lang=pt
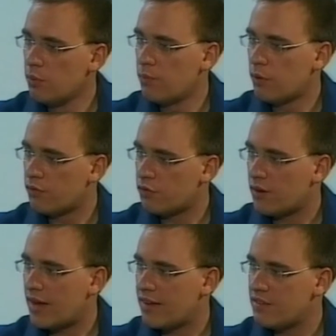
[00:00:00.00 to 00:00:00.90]

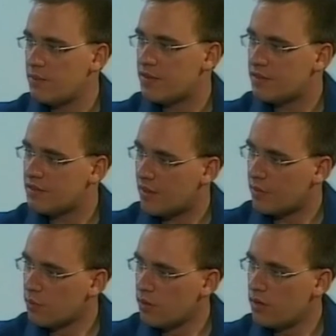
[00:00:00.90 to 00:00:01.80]
profissionais e
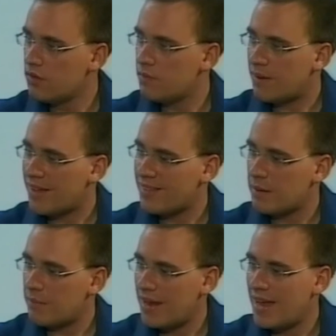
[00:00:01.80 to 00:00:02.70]
pesquisadores para
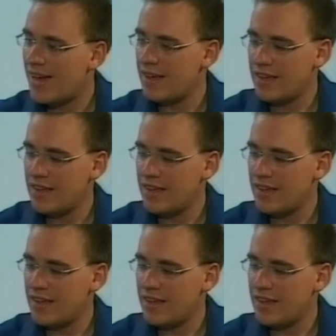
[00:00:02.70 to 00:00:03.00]
trabalhar